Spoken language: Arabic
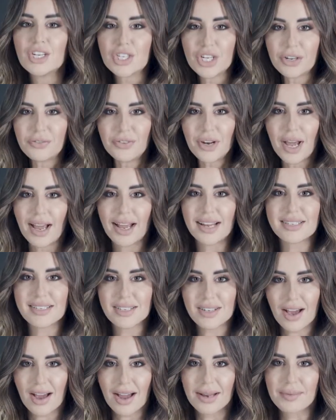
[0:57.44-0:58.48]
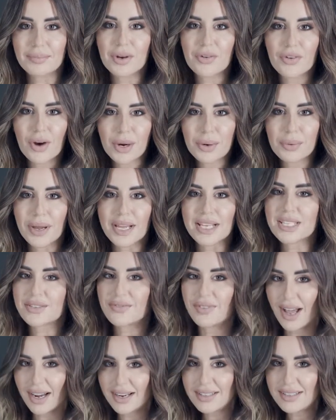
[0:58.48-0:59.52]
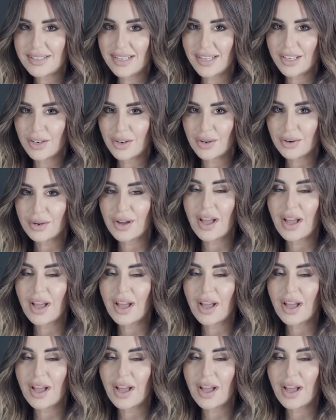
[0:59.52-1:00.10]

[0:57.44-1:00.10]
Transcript: شفنا هالستايل برانويز فالنتينو